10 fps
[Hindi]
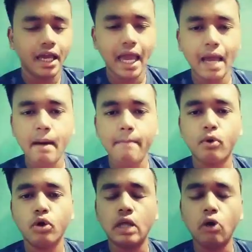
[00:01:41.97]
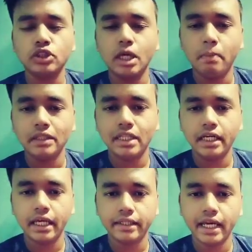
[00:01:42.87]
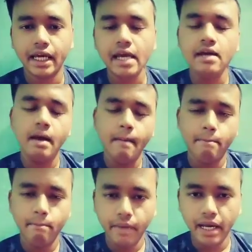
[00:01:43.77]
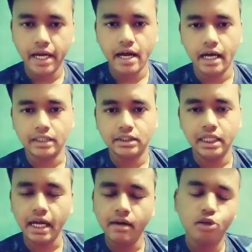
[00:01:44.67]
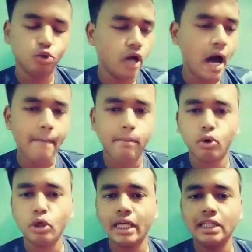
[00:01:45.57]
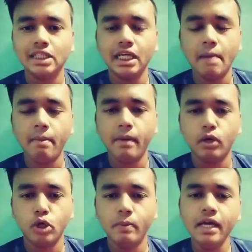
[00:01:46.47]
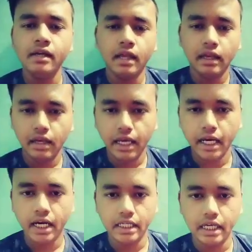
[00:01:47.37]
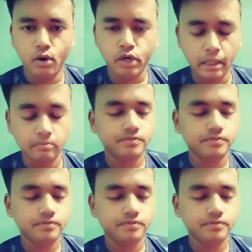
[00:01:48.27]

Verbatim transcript: गेम आपको थाउजेंड परसेंट देखने के लिए मिलेगा गाइस ठीक है तो आप लोग को टेंशन यहाँ पे बिल्कुल भी लेना नहीं है ओके